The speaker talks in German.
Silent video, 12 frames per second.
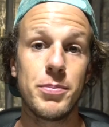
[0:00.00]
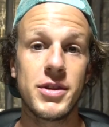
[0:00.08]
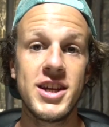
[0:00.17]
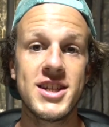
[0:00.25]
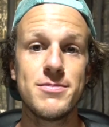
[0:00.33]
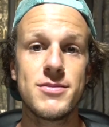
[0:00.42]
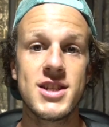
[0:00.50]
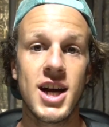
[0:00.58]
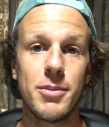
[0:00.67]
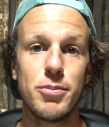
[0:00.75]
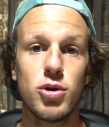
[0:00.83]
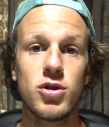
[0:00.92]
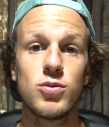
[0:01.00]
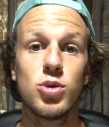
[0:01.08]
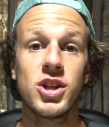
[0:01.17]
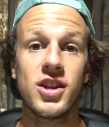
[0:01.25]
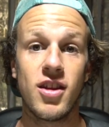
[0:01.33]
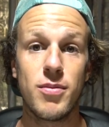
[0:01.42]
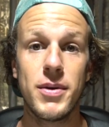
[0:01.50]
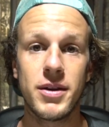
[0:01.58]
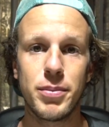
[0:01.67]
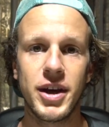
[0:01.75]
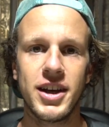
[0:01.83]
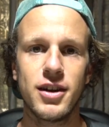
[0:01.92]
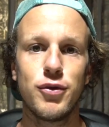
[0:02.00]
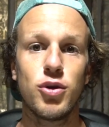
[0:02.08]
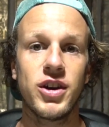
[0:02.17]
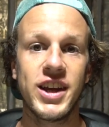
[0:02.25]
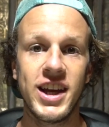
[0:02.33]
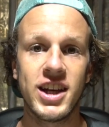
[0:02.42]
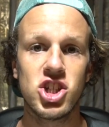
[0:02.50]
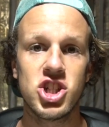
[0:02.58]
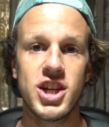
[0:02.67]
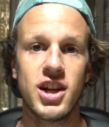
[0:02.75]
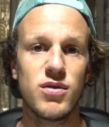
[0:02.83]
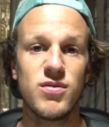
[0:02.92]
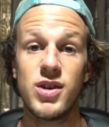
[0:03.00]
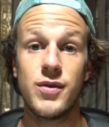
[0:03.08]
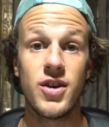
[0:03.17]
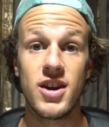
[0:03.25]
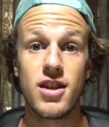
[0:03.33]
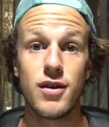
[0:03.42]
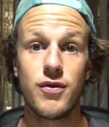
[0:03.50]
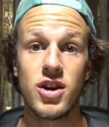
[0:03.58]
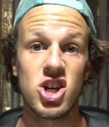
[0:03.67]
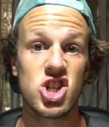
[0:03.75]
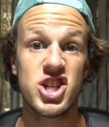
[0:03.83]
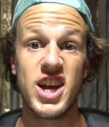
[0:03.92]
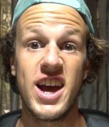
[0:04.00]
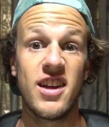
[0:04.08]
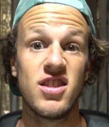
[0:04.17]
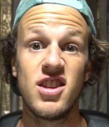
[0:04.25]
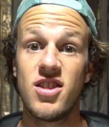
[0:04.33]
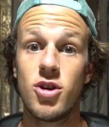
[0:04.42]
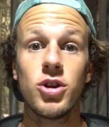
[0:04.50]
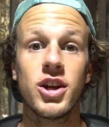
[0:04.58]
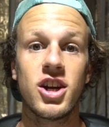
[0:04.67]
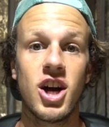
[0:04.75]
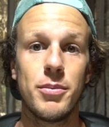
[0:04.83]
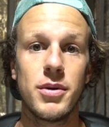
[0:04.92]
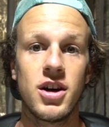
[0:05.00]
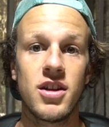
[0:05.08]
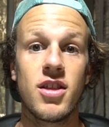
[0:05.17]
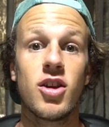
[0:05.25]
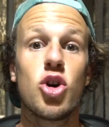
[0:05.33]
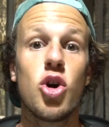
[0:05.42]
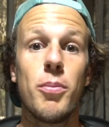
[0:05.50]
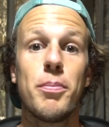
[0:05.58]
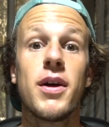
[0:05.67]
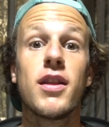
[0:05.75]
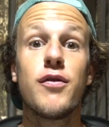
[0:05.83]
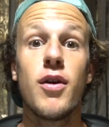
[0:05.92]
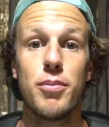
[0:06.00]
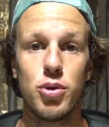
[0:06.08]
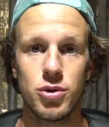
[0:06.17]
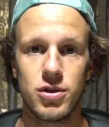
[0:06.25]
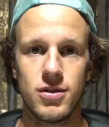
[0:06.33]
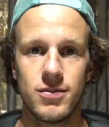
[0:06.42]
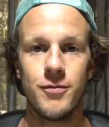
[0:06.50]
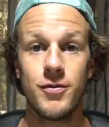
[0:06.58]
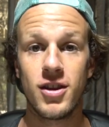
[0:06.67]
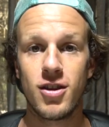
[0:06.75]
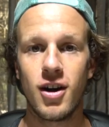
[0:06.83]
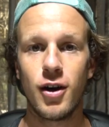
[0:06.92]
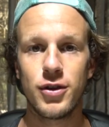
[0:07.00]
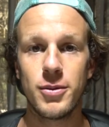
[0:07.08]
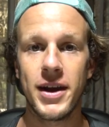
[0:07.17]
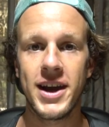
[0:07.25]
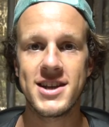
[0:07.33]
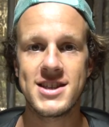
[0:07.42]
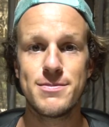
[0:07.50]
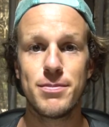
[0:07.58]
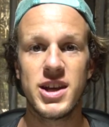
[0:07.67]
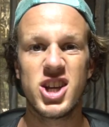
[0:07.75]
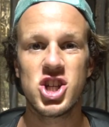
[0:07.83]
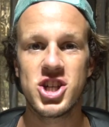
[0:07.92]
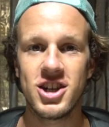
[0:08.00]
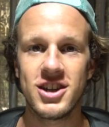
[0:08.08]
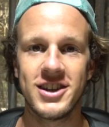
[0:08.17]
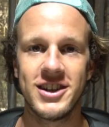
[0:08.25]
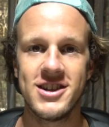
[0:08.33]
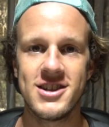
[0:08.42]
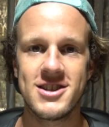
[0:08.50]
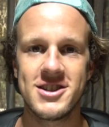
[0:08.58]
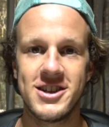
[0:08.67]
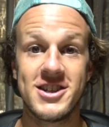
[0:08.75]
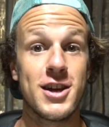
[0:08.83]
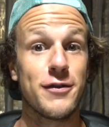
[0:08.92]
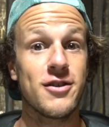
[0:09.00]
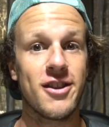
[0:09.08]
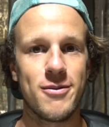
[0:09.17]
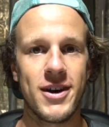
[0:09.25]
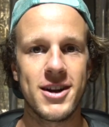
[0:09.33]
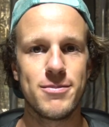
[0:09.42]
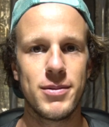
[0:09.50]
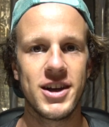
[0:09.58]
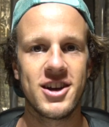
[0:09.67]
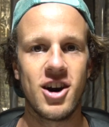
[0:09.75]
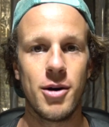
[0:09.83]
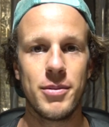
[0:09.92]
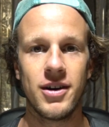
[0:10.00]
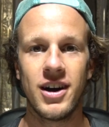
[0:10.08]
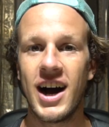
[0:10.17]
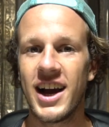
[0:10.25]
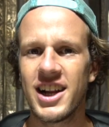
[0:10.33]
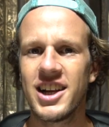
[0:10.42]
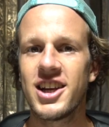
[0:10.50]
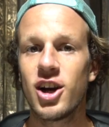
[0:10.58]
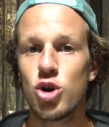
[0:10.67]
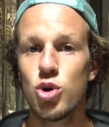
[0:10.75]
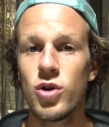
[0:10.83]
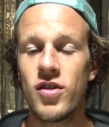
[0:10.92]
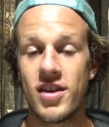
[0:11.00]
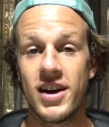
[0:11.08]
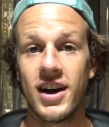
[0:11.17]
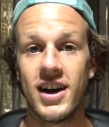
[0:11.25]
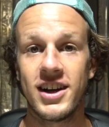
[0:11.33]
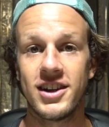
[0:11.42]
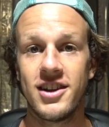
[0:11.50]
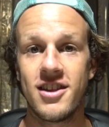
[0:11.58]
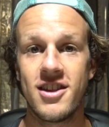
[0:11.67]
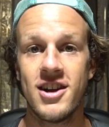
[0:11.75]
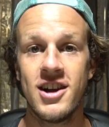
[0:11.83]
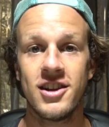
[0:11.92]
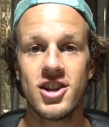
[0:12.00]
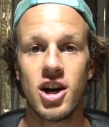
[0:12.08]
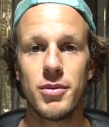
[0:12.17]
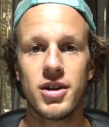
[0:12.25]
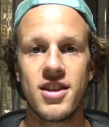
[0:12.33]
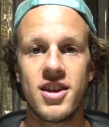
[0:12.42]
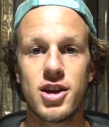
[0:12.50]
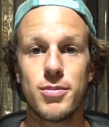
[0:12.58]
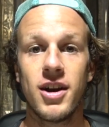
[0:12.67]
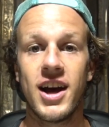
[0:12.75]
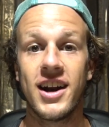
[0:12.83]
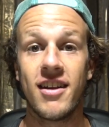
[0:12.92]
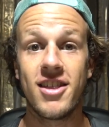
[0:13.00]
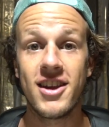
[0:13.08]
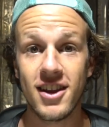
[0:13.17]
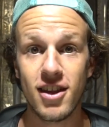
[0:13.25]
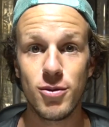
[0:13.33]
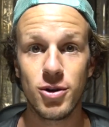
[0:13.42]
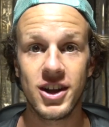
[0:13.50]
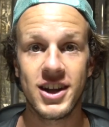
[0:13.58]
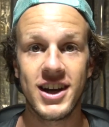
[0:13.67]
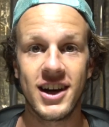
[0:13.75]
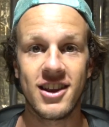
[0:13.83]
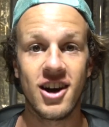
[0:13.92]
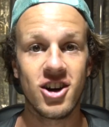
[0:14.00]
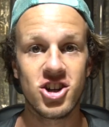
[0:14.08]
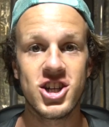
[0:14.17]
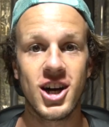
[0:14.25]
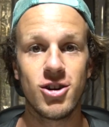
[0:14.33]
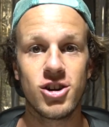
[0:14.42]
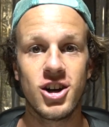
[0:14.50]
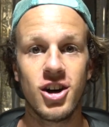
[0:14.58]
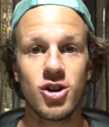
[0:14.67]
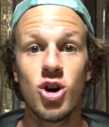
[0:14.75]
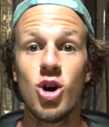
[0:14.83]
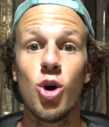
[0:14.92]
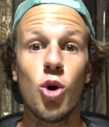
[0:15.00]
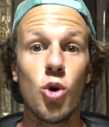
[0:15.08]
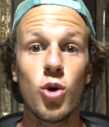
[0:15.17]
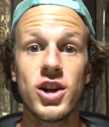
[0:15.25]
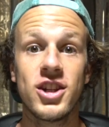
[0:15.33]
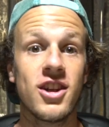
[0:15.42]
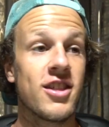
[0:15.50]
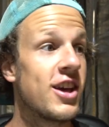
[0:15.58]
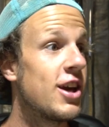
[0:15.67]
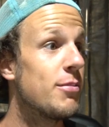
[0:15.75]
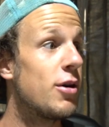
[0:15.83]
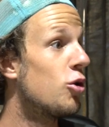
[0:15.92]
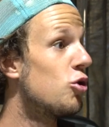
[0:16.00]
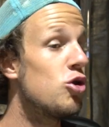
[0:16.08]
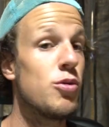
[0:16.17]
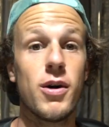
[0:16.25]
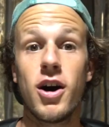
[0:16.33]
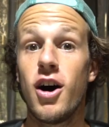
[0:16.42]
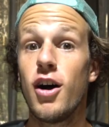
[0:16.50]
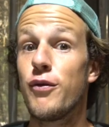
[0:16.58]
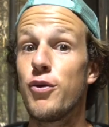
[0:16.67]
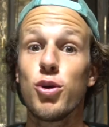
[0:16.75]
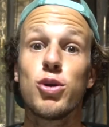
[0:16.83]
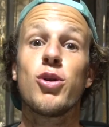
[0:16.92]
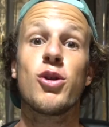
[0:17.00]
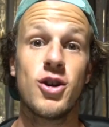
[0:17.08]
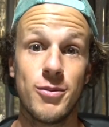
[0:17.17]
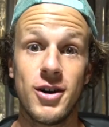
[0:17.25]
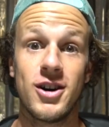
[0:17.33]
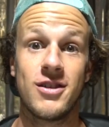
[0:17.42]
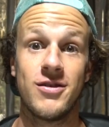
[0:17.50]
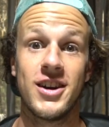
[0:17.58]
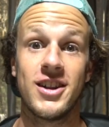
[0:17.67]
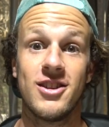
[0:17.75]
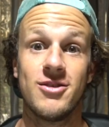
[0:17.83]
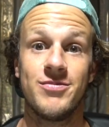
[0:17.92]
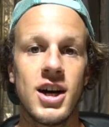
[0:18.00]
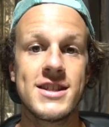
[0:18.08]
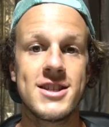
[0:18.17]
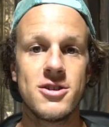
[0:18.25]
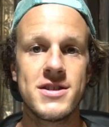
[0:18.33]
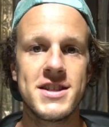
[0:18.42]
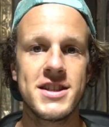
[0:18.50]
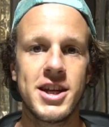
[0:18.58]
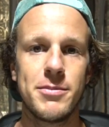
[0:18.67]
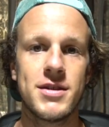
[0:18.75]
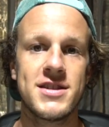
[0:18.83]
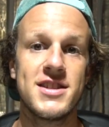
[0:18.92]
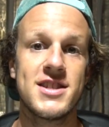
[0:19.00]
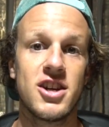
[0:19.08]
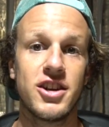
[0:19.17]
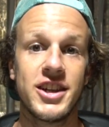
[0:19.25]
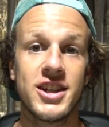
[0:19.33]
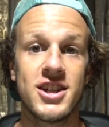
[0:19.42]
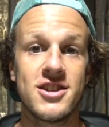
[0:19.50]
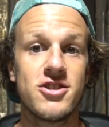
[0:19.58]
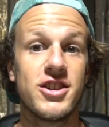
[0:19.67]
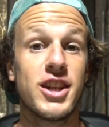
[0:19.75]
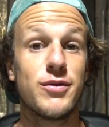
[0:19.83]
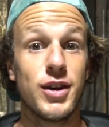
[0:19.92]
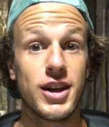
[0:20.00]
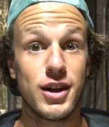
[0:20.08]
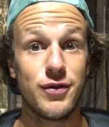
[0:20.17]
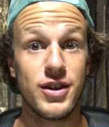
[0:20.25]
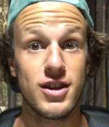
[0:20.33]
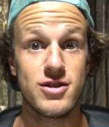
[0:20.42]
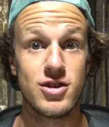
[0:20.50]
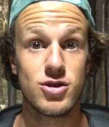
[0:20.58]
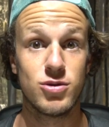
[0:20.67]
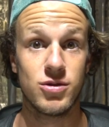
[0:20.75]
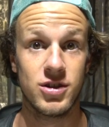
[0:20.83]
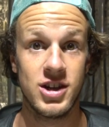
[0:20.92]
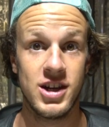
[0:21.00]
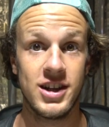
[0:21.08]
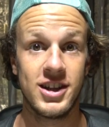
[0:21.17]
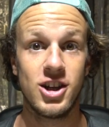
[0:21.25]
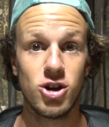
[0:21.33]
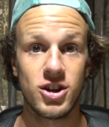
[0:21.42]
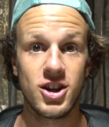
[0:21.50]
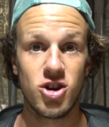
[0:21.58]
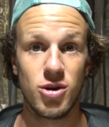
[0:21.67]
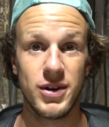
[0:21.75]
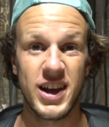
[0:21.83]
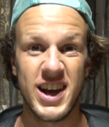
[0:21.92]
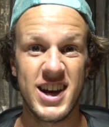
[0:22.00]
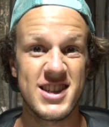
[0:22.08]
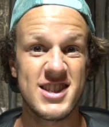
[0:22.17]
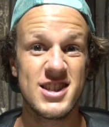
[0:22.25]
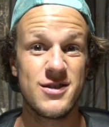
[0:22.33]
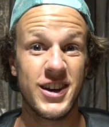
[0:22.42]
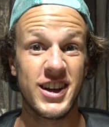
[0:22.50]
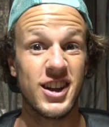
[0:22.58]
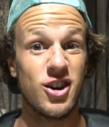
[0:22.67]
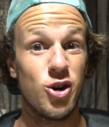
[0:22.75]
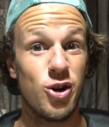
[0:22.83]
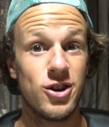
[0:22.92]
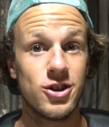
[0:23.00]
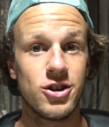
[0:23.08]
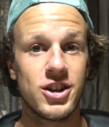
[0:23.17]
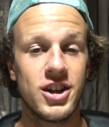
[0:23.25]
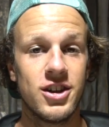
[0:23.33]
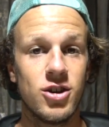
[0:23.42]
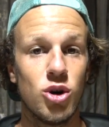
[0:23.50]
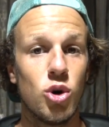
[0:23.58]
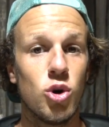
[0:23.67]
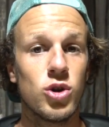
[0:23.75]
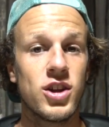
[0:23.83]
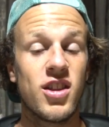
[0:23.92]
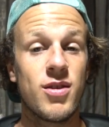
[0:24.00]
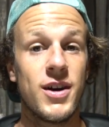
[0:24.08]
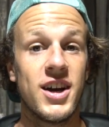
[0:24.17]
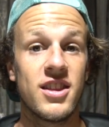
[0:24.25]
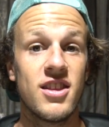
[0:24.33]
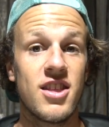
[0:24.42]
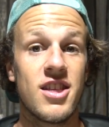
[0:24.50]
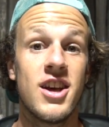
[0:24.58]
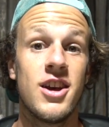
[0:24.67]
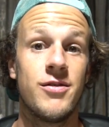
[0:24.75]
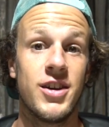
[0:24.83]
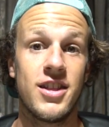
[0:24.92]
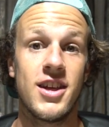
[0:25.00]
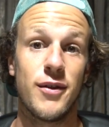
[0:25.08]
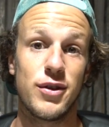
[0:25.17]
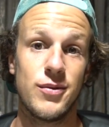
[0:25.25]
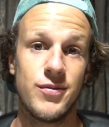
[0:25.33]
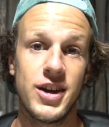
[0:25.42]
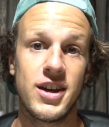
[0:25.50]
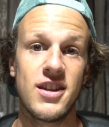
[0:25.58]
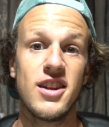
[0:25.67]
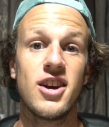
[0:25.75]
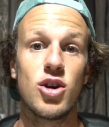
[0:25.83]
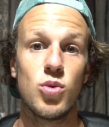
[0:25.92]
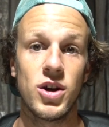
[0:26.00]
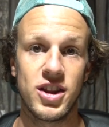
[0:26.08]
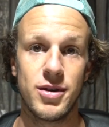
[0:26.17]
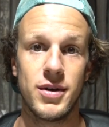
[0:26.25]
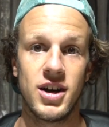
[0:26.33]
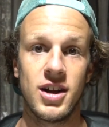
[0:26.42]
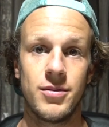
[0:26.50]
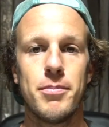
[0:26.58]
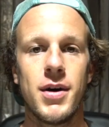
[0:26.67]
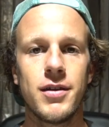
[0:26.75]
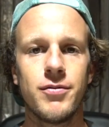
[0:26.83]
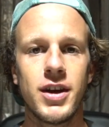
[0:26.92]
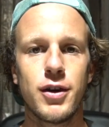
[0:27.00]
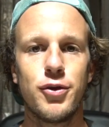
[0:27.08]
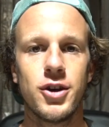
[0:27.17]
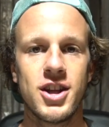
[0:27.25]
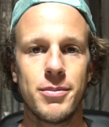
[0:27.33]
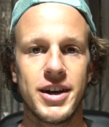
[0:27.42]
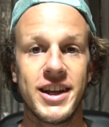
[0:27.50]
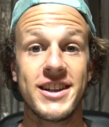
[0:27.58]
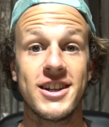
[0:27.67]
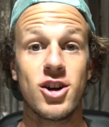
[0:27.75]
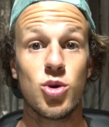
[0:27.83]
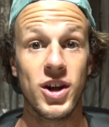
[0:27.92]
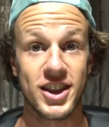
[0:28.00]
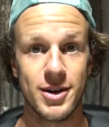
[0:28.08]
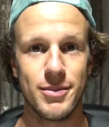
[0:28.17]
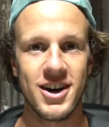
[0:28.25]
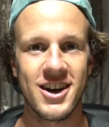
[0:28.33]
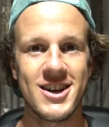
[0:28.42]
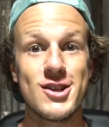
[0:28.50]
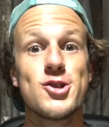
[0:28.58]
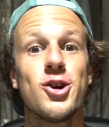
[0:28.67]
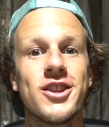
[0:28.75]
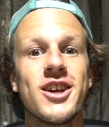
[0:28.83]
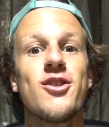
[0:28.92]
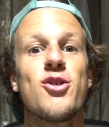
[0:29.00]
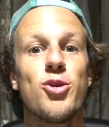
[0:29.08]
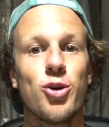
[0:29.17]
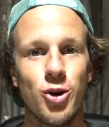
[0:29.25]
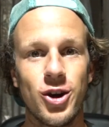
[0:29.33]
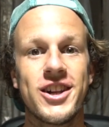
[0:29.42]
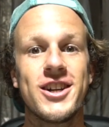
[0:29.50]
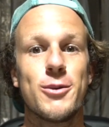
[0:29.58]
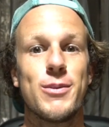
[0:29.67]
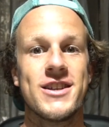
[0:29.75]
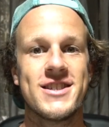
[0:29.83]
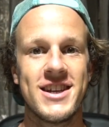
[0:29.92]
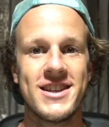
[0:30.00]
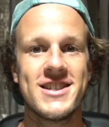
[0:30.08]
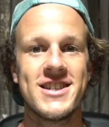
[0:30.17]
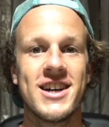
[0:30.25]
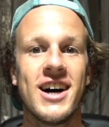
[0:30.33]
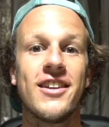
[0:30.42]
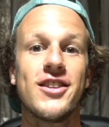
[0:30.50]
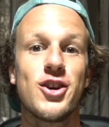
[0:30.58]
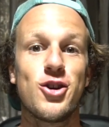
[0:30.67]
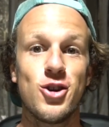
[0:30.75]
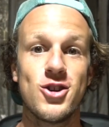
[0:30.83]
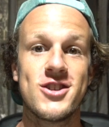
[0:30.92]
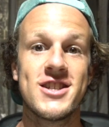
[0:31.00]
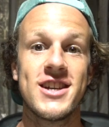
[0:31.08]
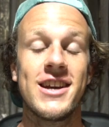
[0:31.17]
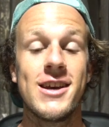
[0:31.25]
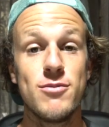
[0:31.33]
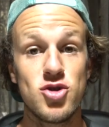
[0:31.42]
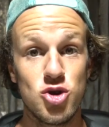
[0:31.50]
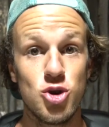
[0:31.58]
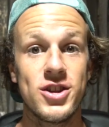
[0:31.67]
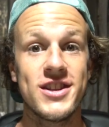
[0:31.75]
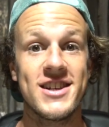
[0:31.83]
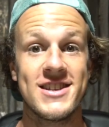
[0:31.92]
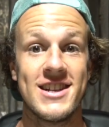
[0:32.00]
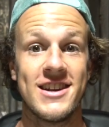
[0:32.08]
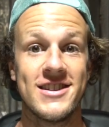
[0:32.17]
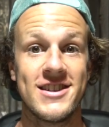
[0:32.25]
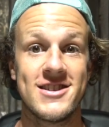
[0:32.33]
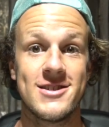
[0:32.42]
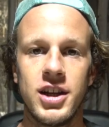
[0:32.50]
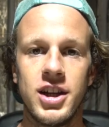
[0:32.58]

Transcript: Ab diesem Zeitpunkt wurde das Mitbringen von Gegenständen wie Wasserflaschen, Handys oder Kameras komplett verboten. Was auf den ersten Blick schade ist, ist auf den zweiten Blick aber eigentlich ein cooles Ereignis, da man sich mal eine Sehenswürdigkeit anschauen kann, ohne dass immer überall Fotos gemacht werden. Ansonsten gibt es in San Ignacio nicht wirklich viel zu tun. Die Leute kommen erstens wegen den Höhlen dorthin oder zweitens, wenn sie auf dem sind nach Guatemala. Mein Weg führt aber nicht nach Guatemala, sondern zurück nach Plasencia an die Küste im Süden des Landes.